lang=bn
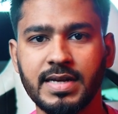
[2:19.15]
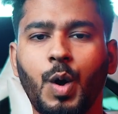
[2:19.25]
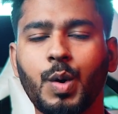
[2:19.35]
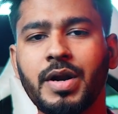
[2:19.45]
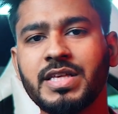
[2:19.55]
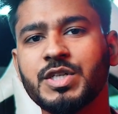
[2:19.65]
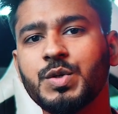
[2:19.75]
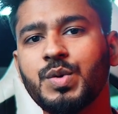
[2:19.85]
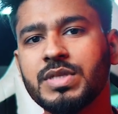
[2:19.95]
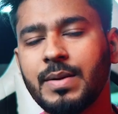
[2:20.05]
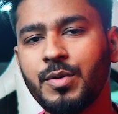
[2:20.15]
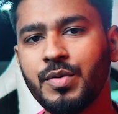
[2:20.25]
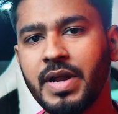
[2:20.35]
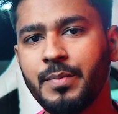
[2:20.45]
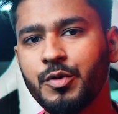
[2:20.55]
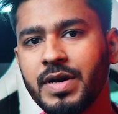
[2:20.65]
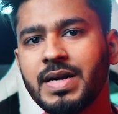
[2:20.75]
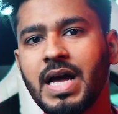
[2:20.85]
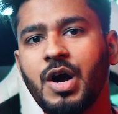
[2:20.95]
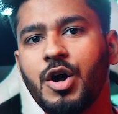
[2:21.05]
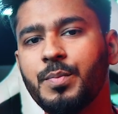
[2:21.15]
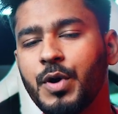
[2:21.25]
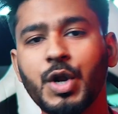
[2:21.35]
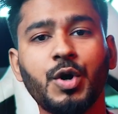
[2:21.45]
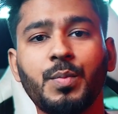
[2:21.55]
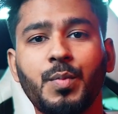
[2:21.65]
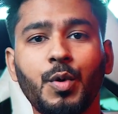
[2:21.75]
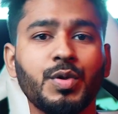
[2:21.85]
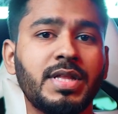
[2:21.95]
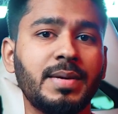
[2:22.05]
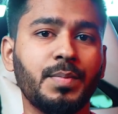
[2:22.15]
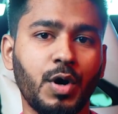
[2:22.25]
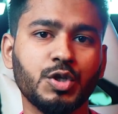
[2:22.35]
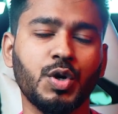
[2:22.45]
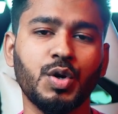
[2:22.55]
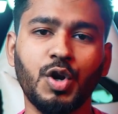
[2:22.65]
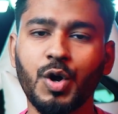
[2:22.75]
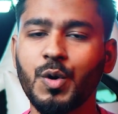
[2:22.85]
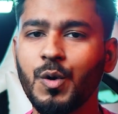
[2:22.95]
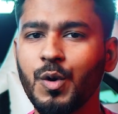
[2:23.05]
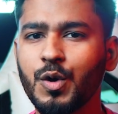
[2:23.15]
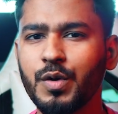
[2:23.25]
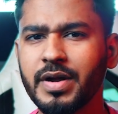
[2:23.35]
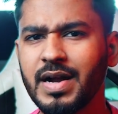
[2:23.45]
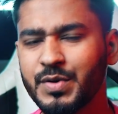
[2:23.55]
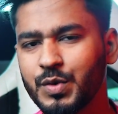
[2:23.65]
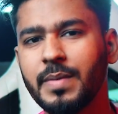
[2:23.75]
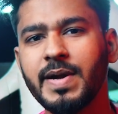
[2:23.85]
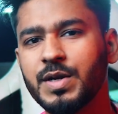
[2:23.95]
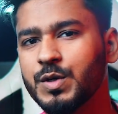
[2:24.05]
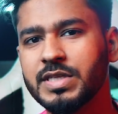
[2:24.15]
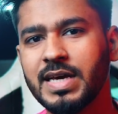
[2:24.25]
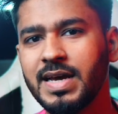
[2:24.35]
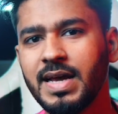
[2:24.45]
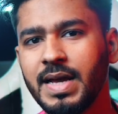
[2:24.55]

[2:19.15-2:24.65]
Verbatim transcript: অর্গ অর্গানাইজেশনগুলো তেমন রেপুটেড না হওয়ার পরেও প্রতি বছর লক্ষ লক্ষ টাকার টুর্নামেন্ট হচ্ছে